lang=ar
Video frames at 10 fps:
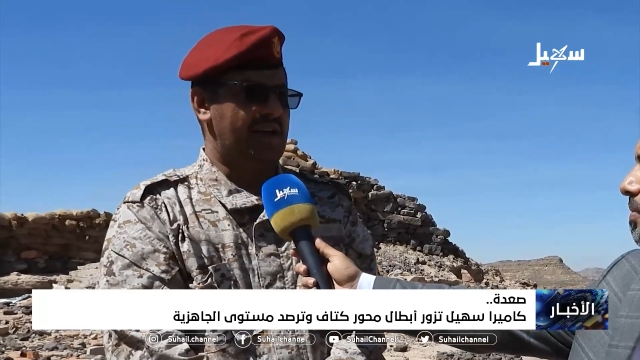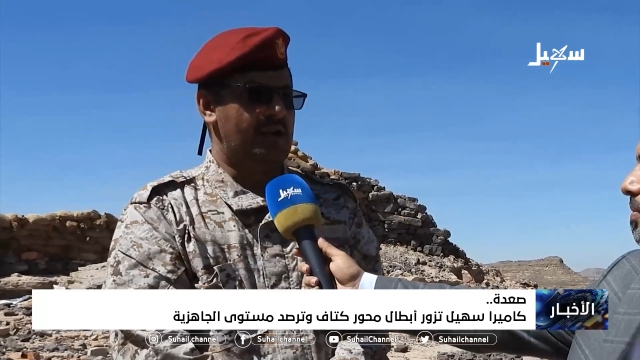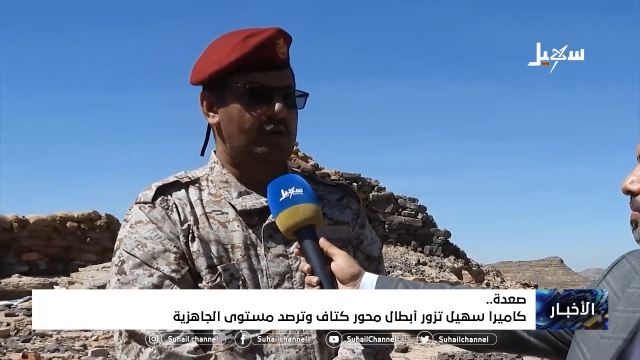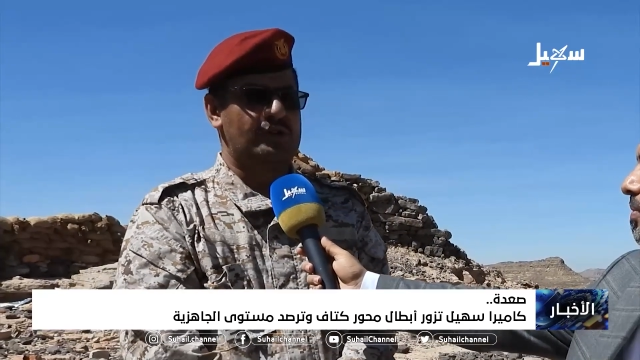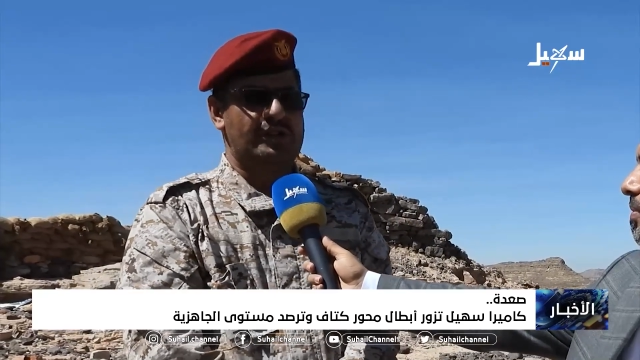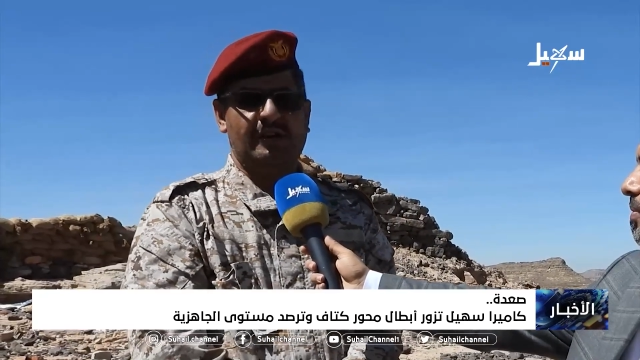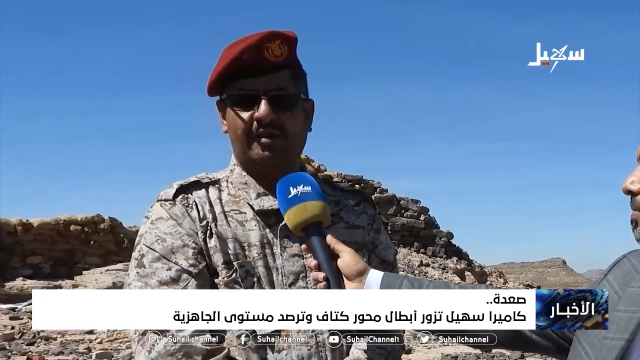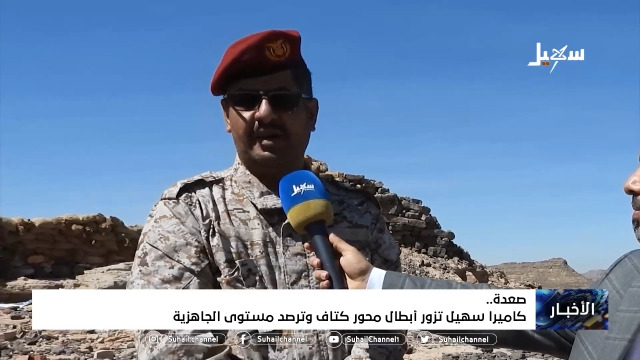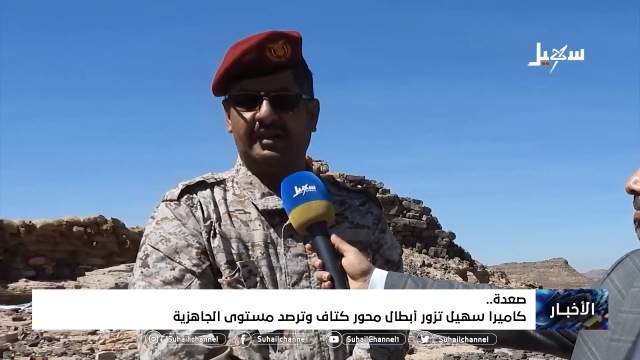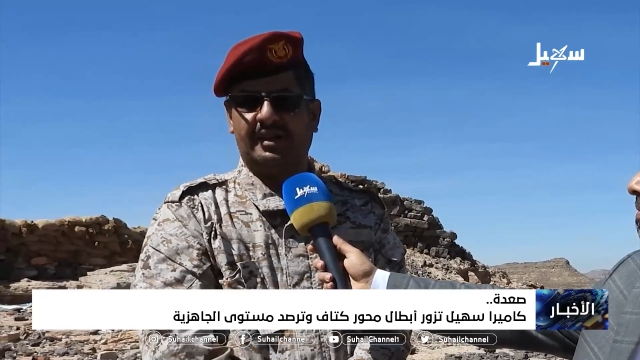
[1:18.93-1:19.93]
الهدنة
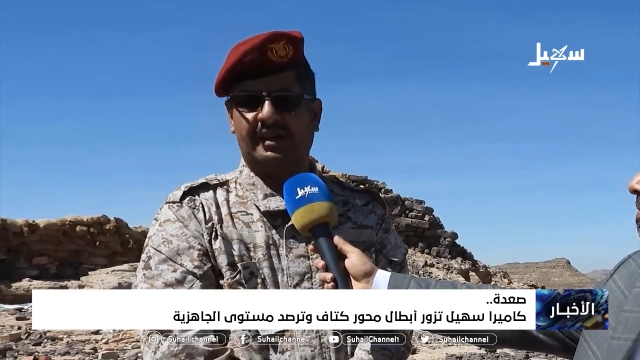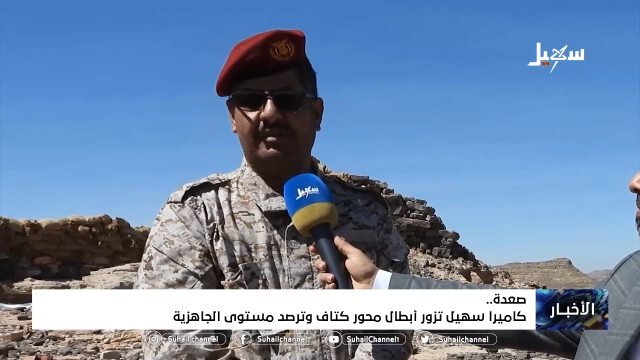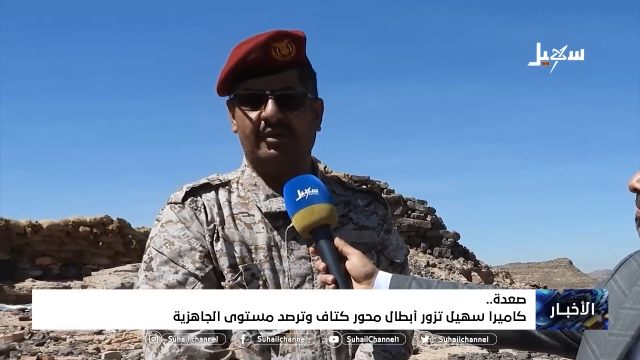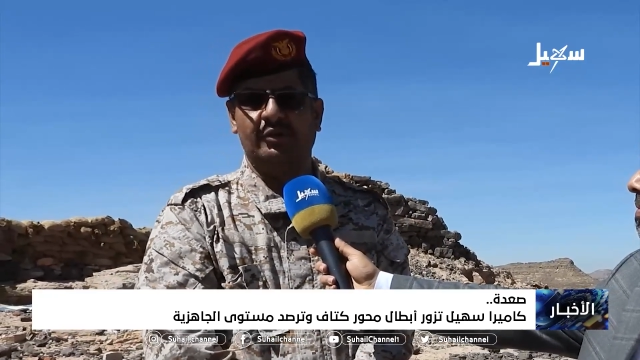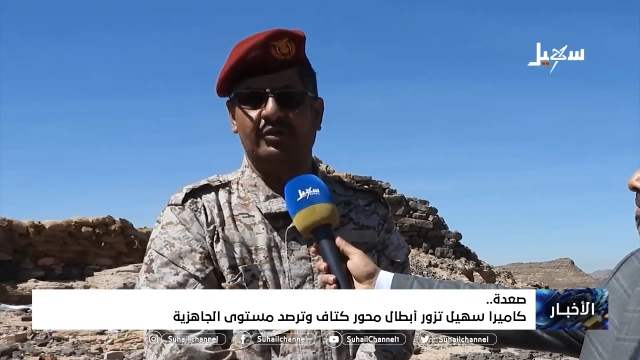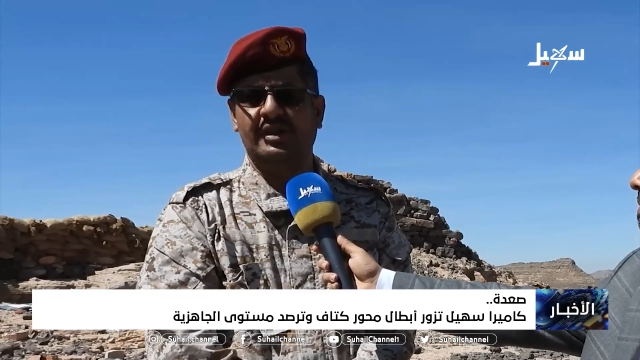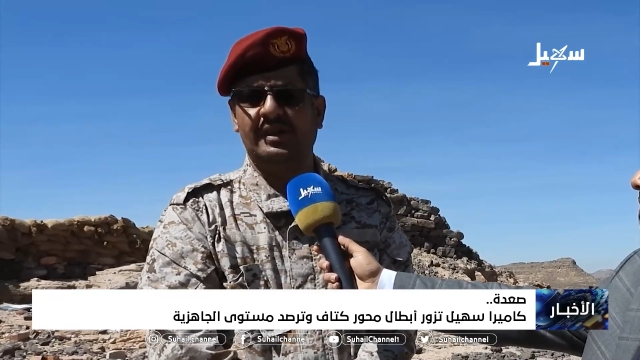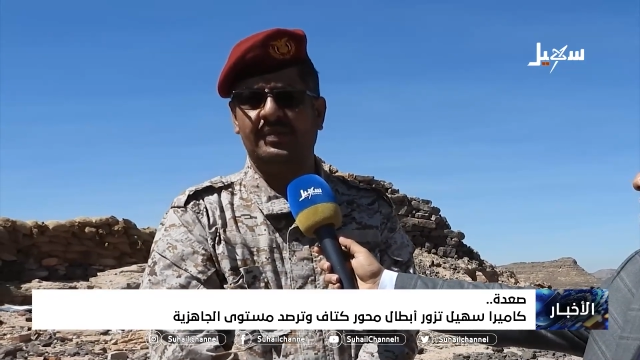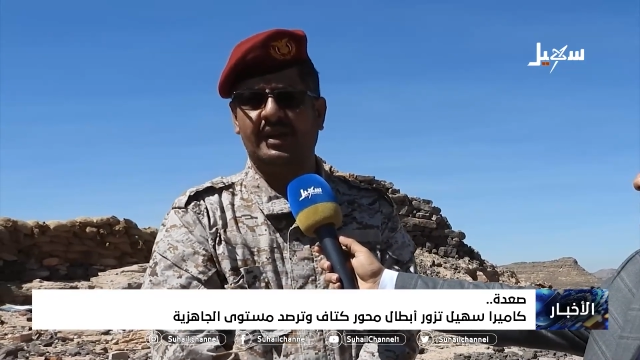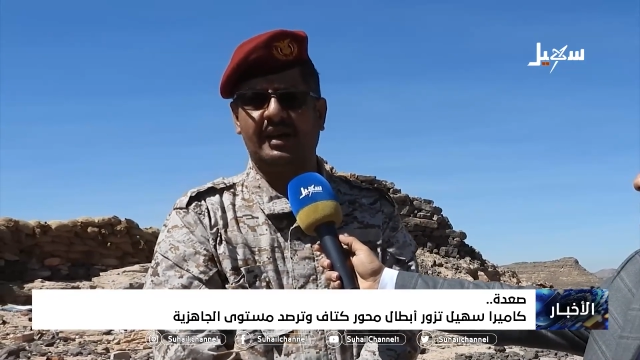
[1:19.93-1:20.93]
وما أدراك ما
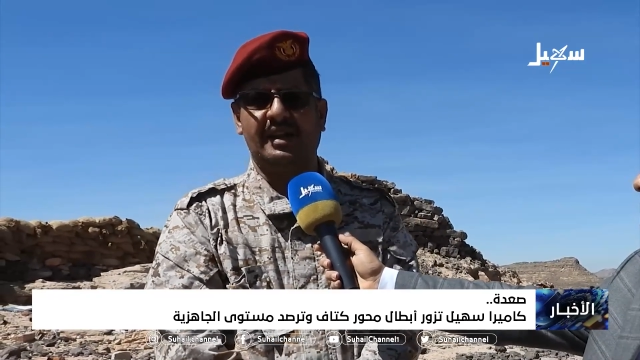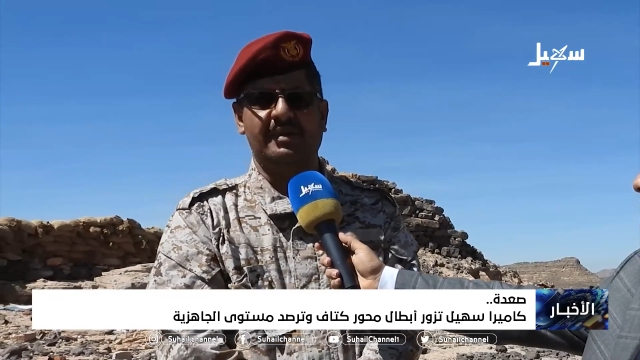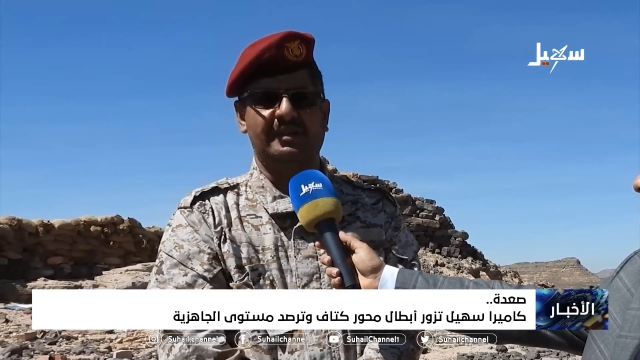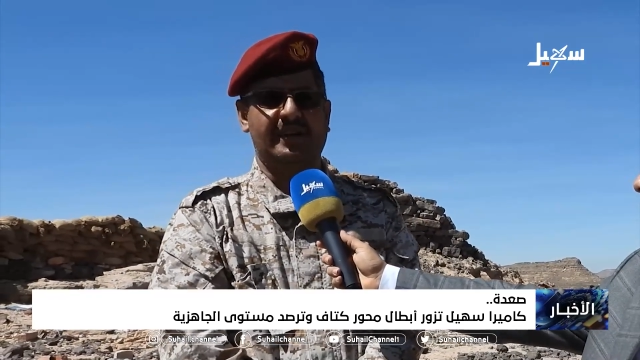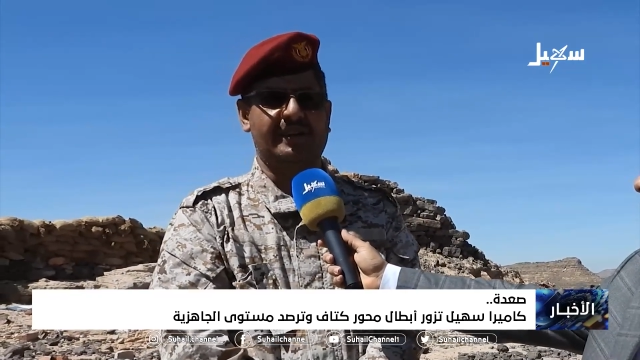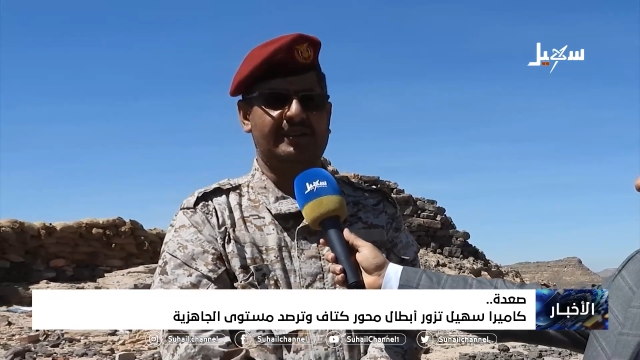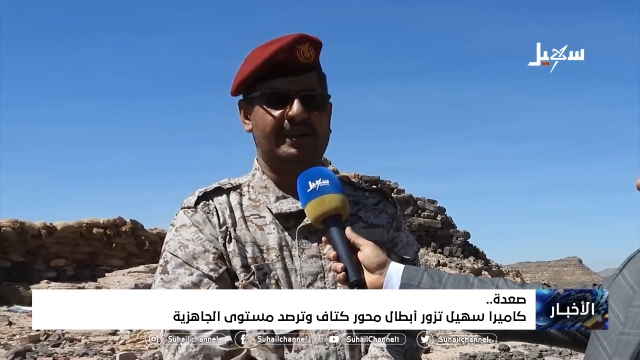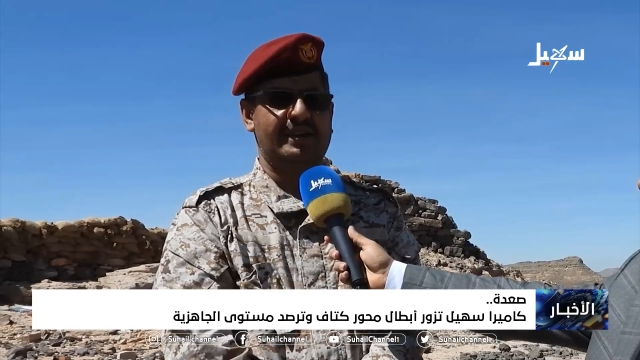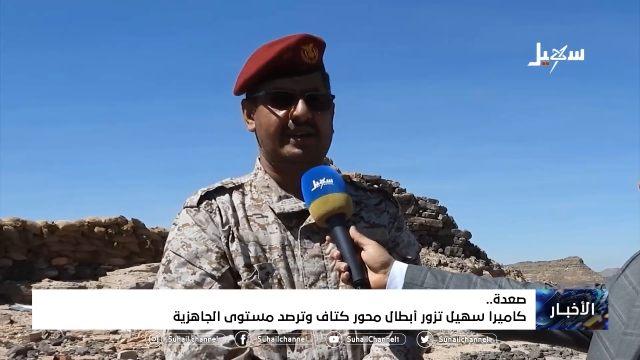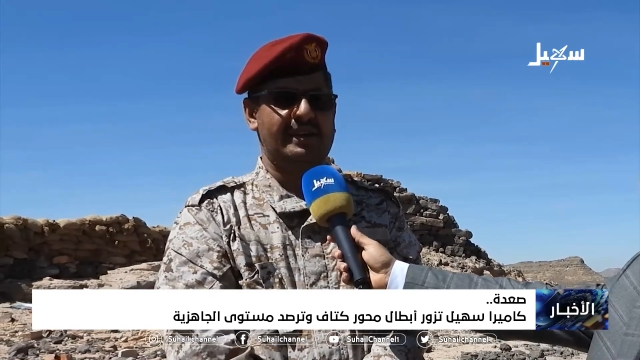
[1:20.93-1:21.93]
الهدنة على مدار
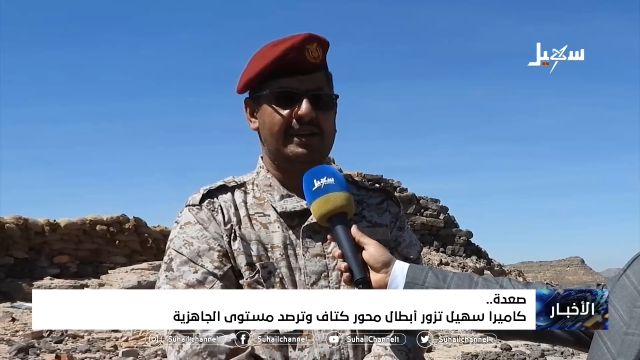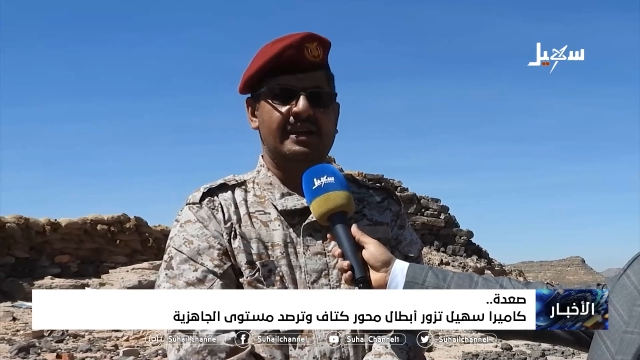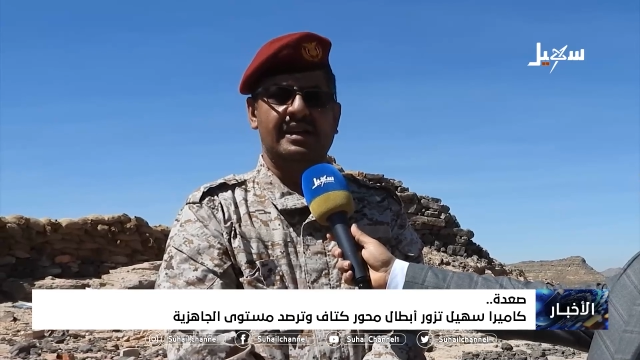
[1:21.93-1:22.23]
التاريخ